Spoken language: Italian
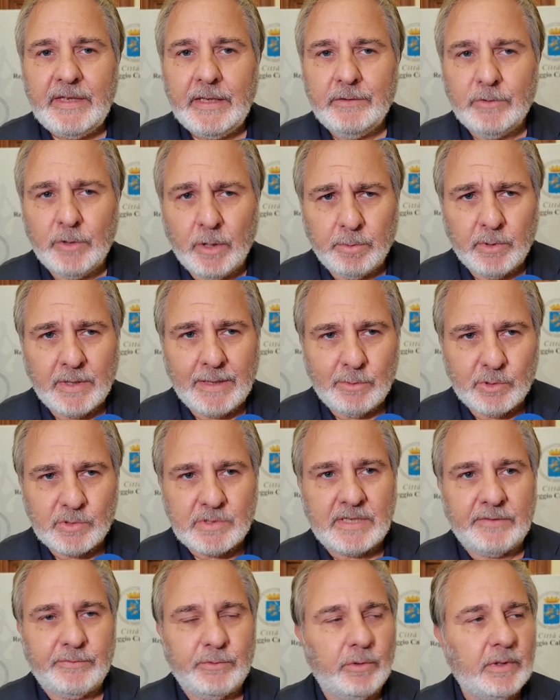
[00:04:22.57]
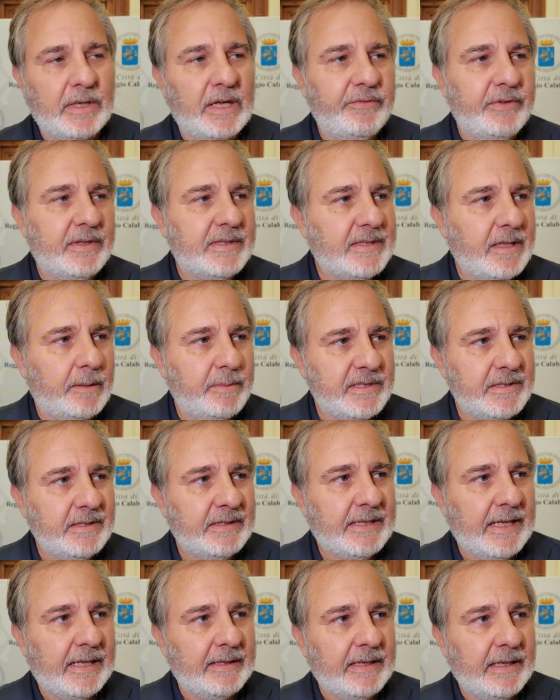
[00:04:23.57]
Dopo la mostra fotografica che sarà
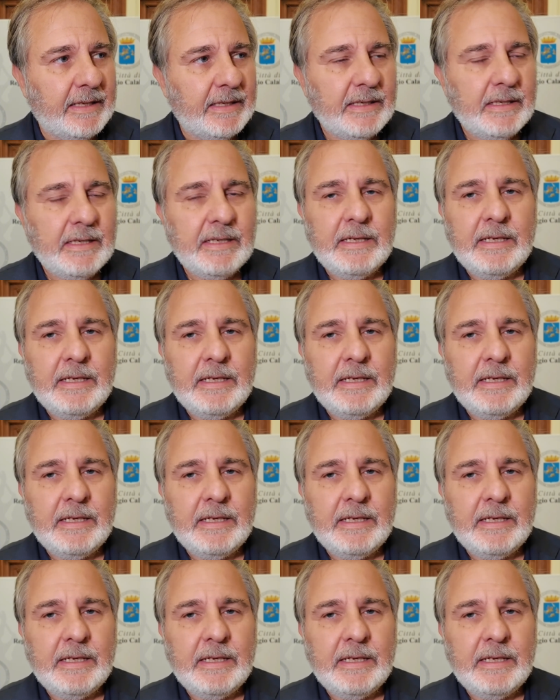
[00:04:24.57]
presentata